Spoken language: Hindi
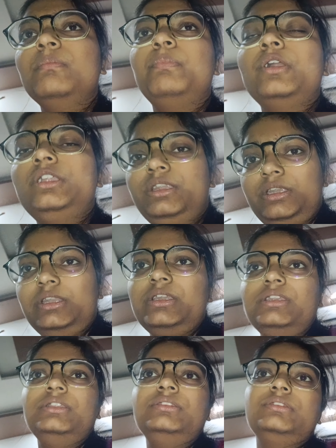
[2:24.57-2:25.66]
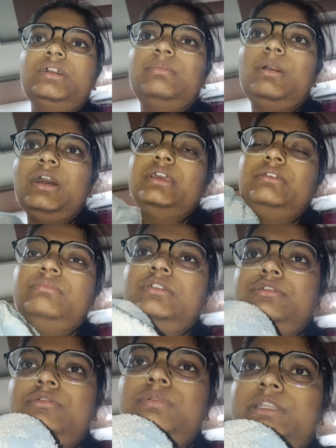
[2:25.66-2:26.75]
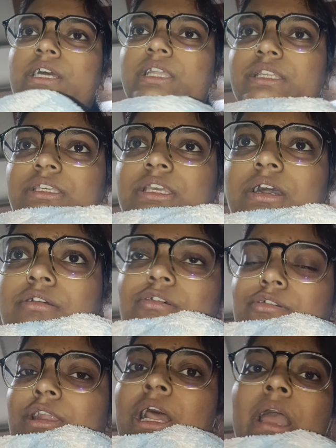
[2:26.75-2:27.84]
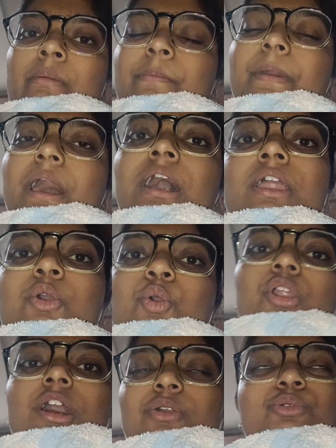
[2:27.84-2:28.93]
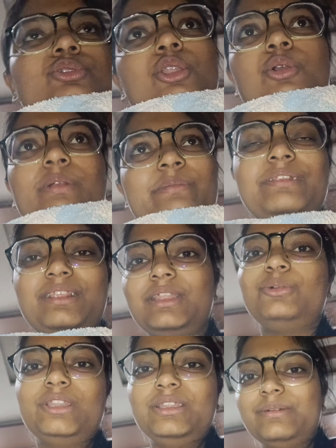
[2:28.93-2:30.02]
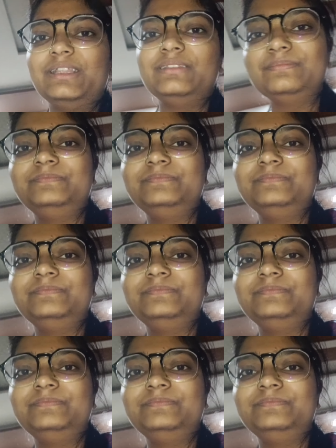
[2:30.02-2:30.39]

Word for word: इम्पोर्टेंट था भाई मेरे को पता नहीं क्या हो रहा है मैं पागल हो रहा हूँ चलो भाई मिलते थोड़ी देर बाद